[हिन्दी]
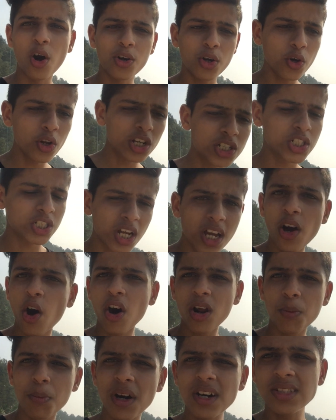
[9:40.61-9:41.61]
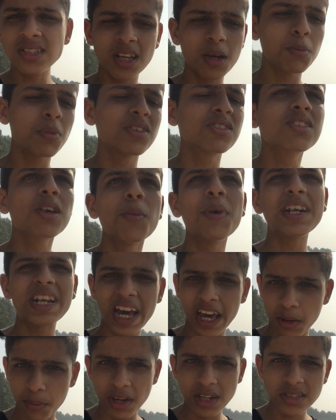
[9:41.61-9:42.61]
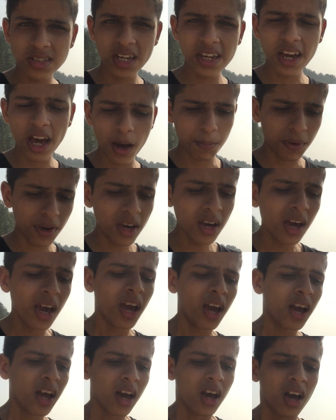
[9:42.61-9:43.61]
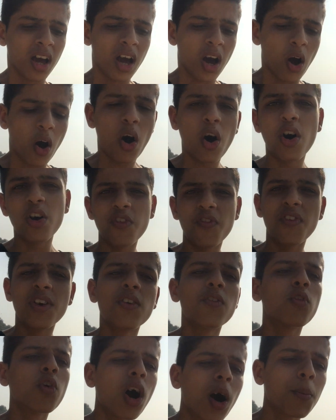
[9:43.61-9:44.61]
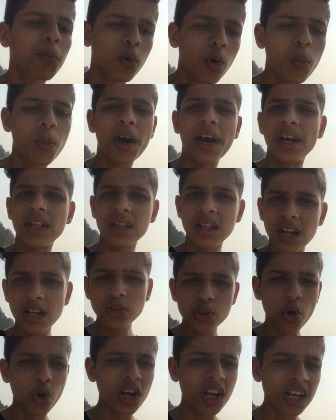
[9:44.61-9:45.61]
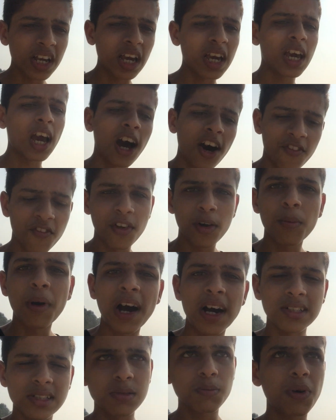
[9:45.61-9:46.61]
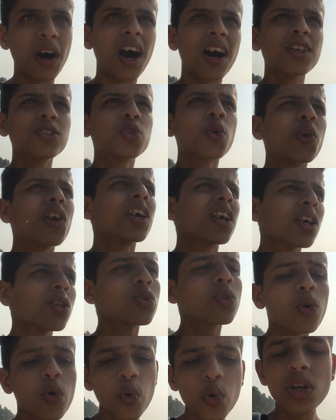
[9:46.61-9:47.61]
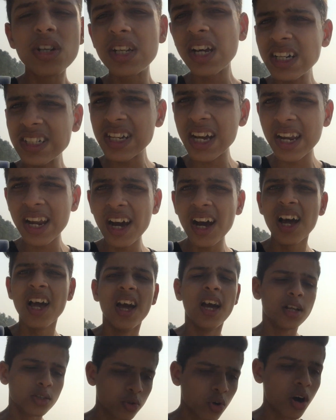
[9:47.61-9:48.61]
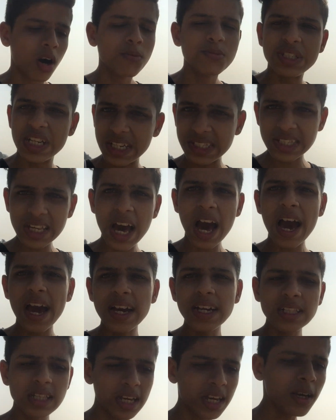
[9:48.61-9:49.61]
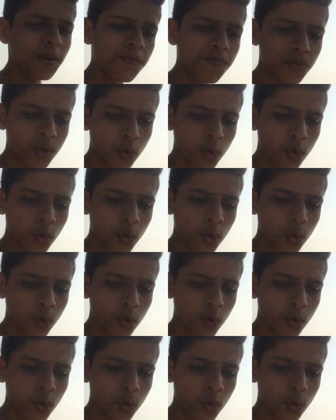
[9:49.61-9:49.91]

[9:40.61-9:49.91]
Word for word: ऑटो रिक्शा और बस है बस के भी टाइमिंग्स हैं यहाँ पे और फिर वो आपको भयंदर छोड़ेंगे या फिर वहाँ से बाहर छोड़ेंगे तो उल्टा जाना तो हम जैसे आए थे